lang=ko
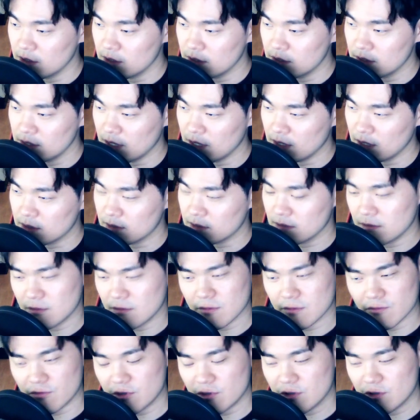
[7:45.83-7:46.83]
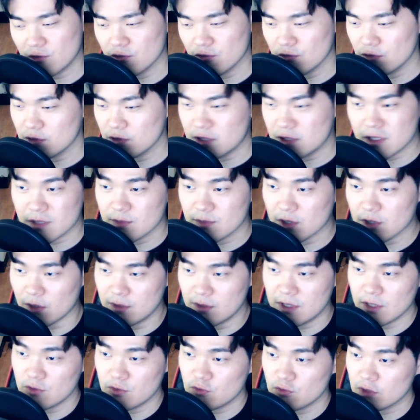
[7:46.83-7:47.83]
야, 우리도 지금
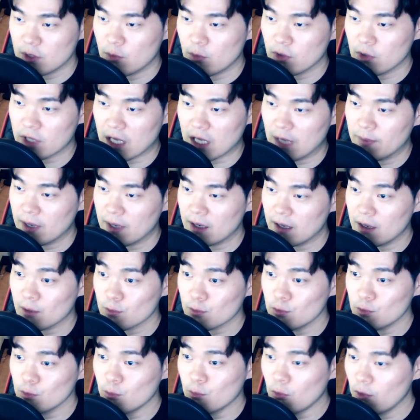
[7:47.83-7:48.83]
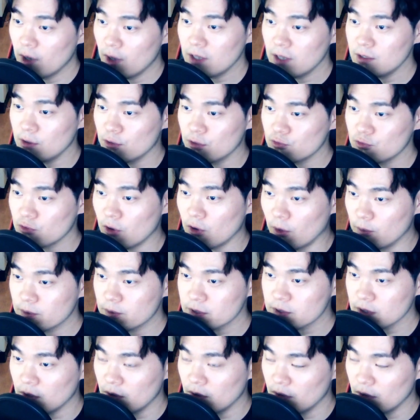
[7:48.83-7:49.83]
전쟁 중에 뭐 개발하고 뭐 할 여유가
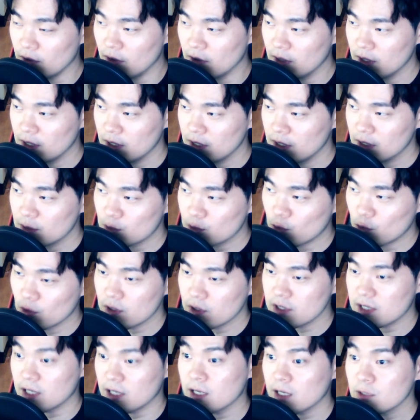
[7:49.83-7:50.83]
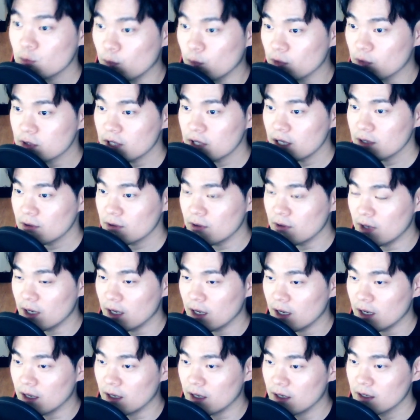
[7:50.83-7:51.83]
없어. 독일 쟤네도 못할
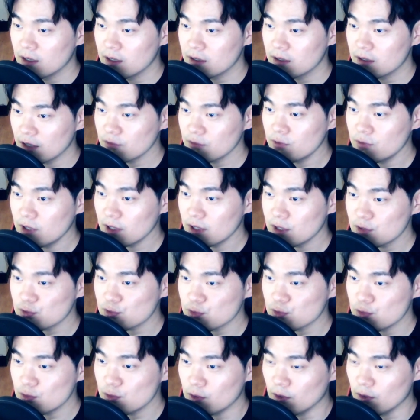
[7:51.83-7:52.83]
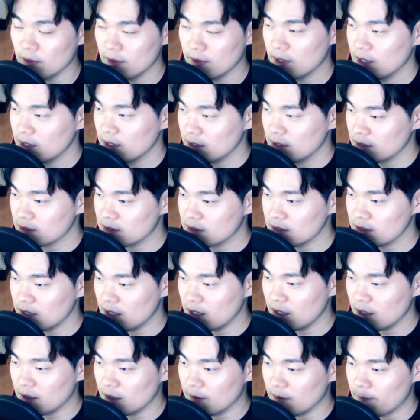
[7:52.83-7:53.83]
거야. 라고 해가지고,
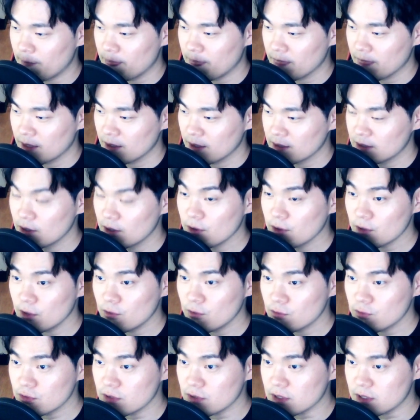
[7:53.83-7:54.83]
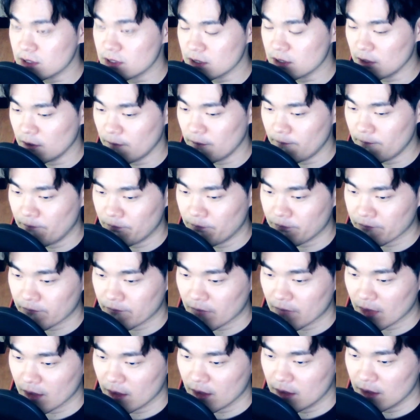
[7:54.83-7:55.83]
그냥 그런 경우들 있죠.
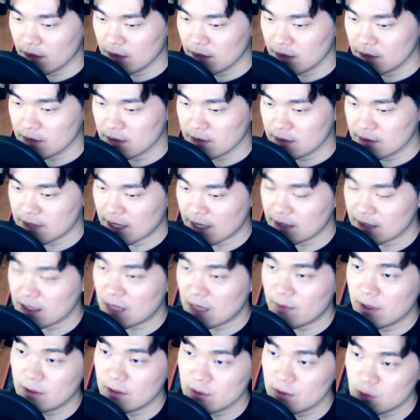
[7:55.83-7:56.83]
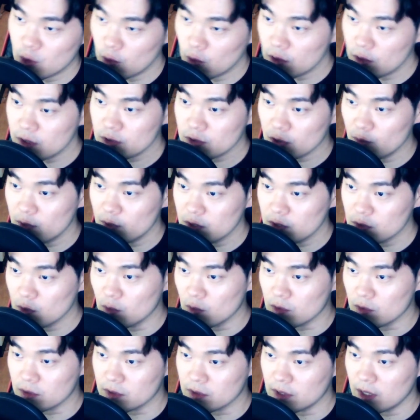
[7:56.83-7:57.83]
상대방은 총을 쏘면서
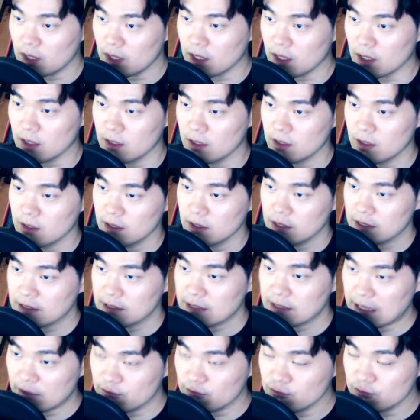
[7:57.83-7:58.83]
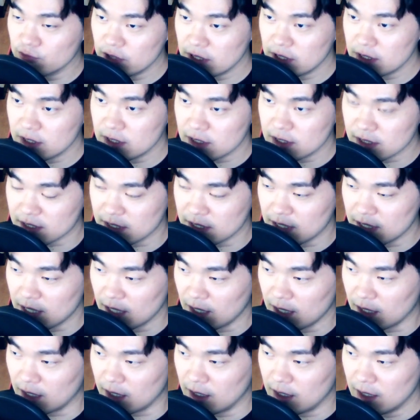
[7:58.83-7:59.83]
오는데, 우리는
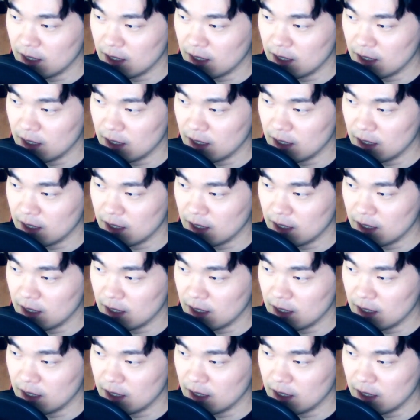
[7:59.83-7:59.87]
그냥